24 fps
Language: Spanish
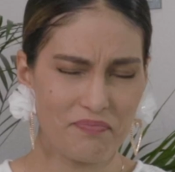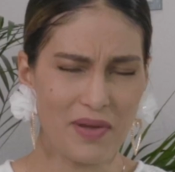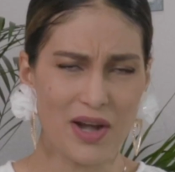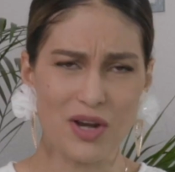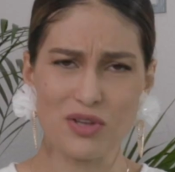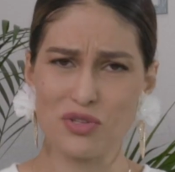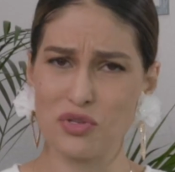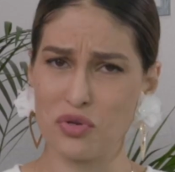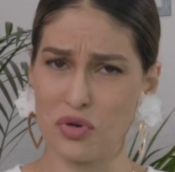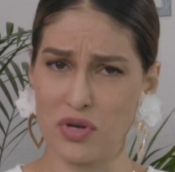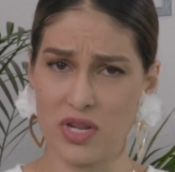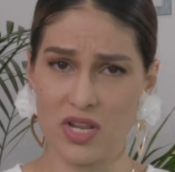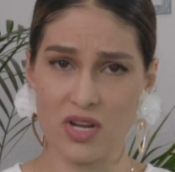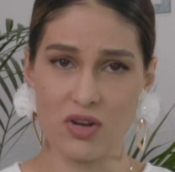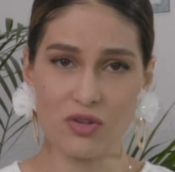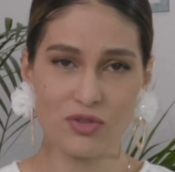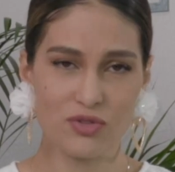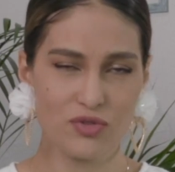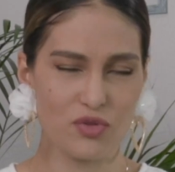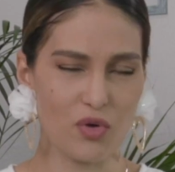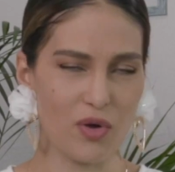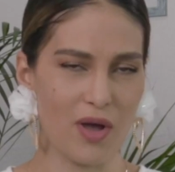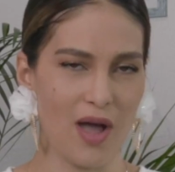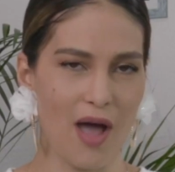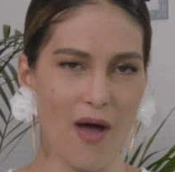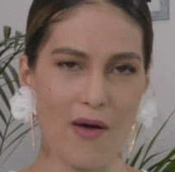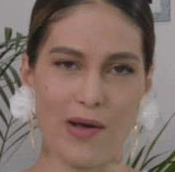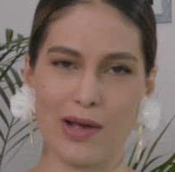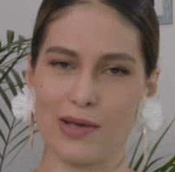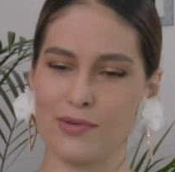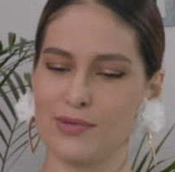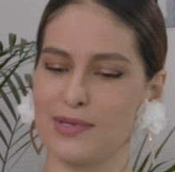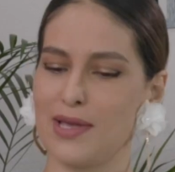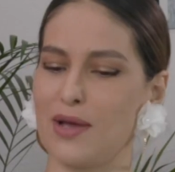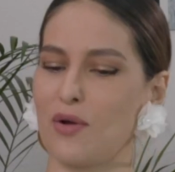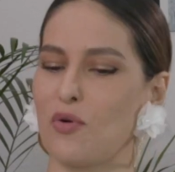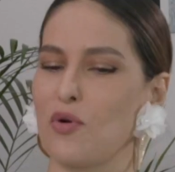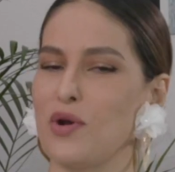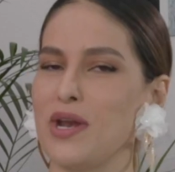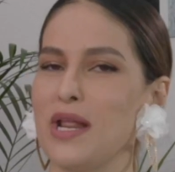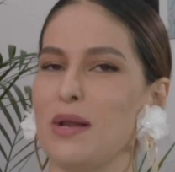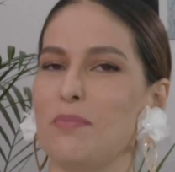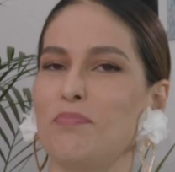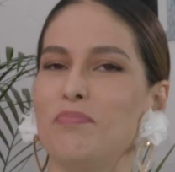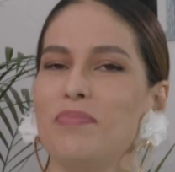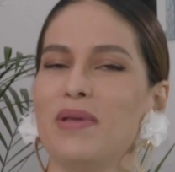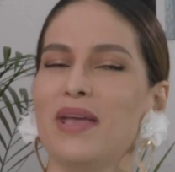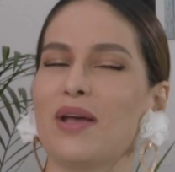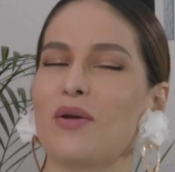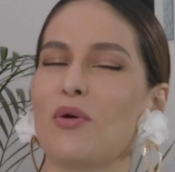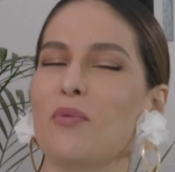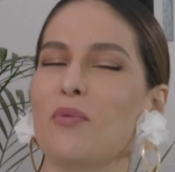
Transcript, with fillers: pero yo ni los tocaba, o sea, con el pie